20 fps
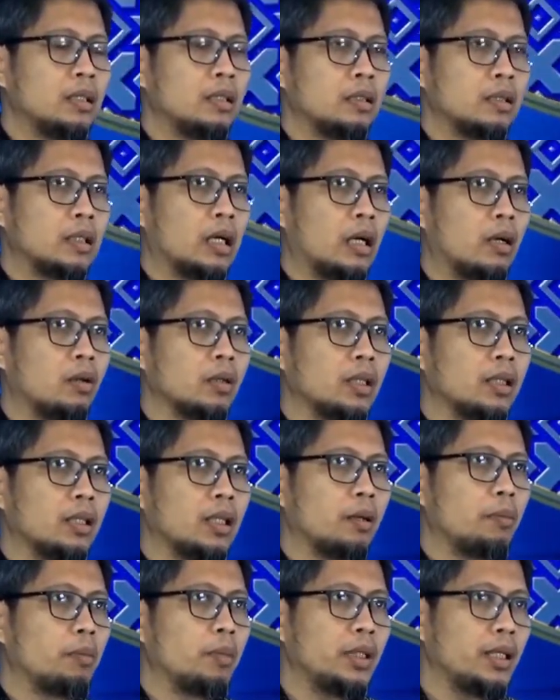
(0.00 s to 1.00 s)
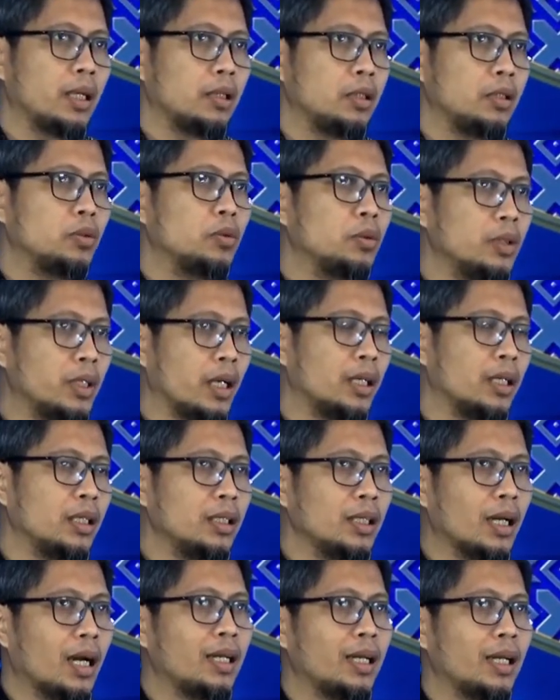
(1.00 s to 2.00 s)
kalau kita melihat di dunia
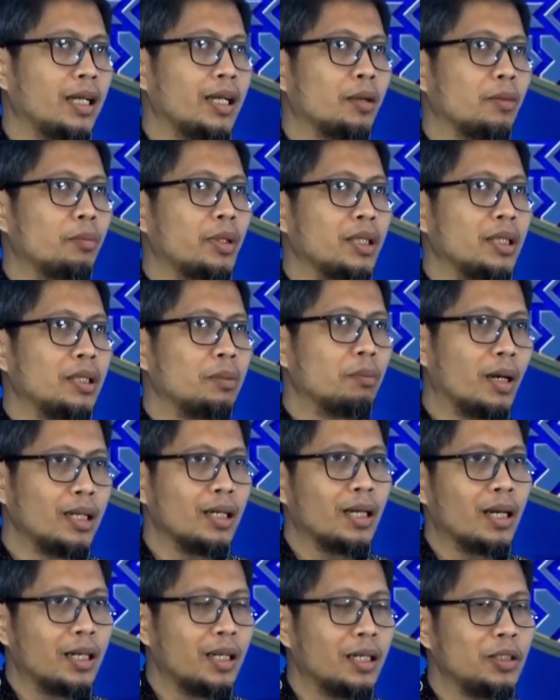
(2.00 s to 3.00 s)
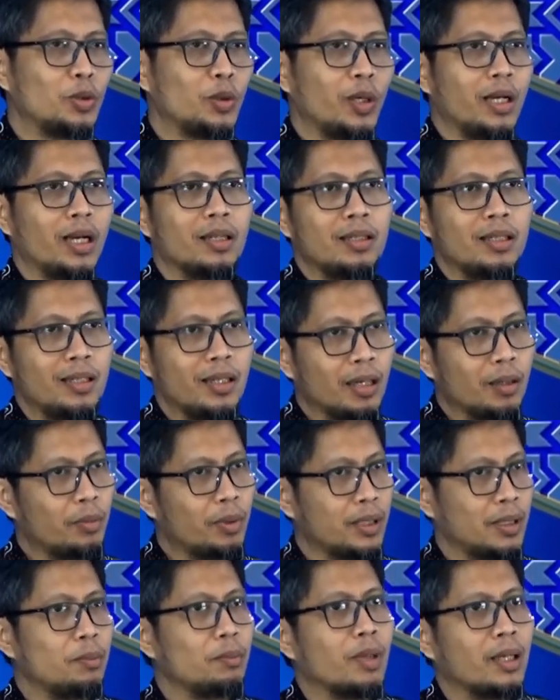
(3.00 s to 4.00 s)
ini ada yang beriman, ada juga yang tidak
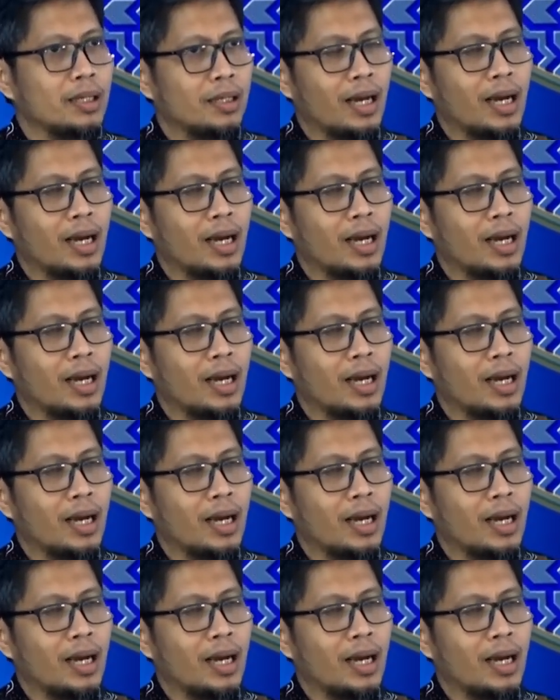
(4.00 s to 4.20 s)
beriman,